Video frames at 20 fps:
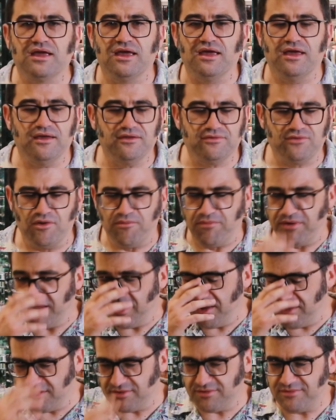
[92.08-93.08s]
que este
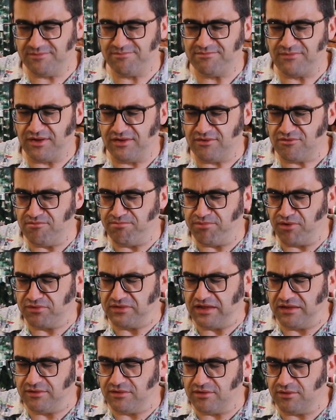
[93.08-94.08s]
hombre es, un
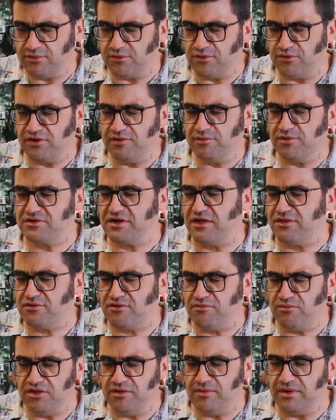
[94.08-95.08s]
portento, todos los libros que hace
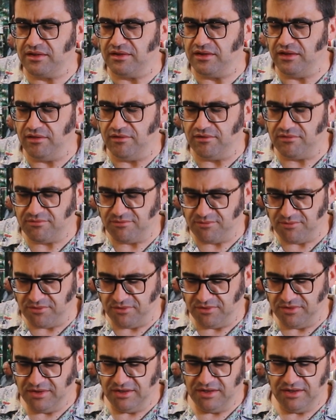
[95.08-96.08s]
son muy divertidos.
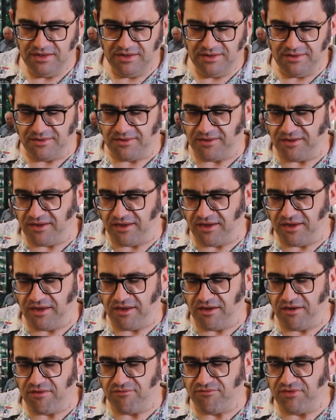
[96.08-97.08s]

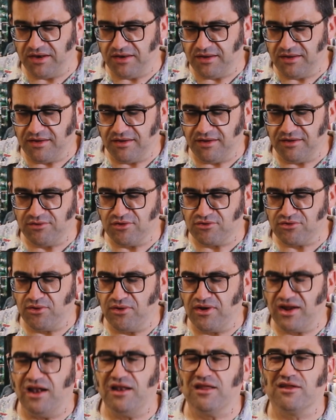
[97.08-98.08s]
Eh, en fin, eh, yo soy
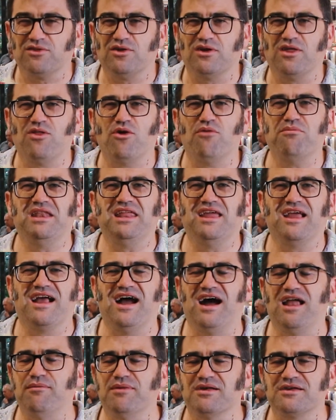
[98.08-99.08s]
un gran lector de
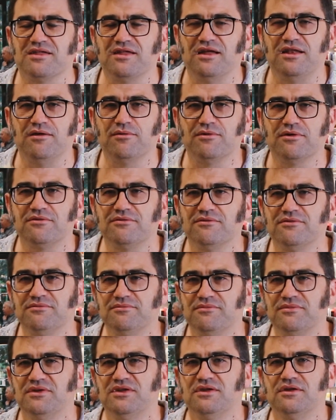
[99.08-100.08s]
dominical más que de libros. ¿no?
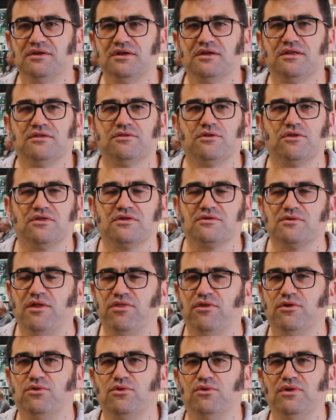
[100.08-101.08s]
Entonces,
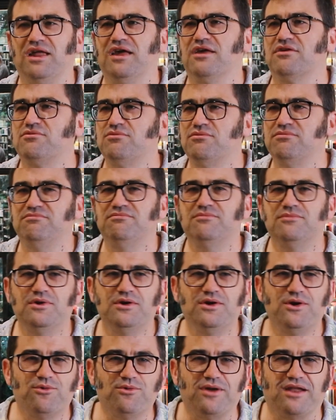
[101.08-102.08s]
cuando tú lees un,
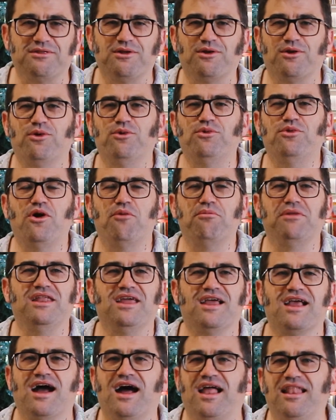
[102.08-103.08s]
artículo de un
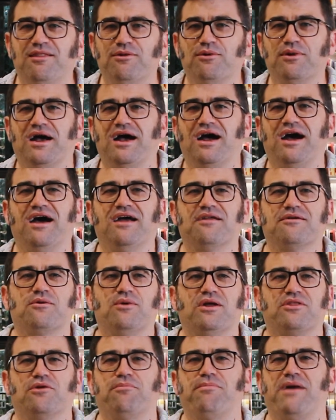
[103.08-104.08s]
dominical, dura
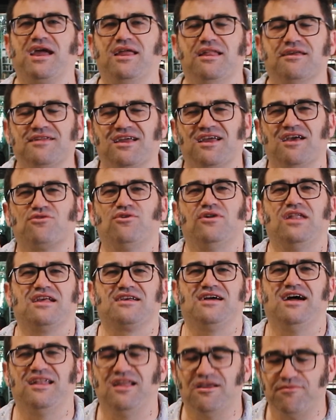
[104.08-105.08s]
cuatro páginas, te quedas con las
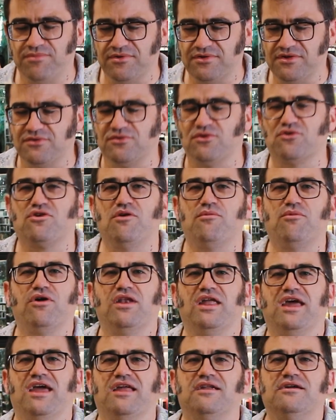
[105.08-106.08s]
ganas, pues esto es como
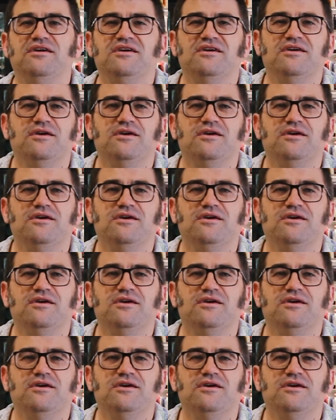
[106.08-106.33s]
leer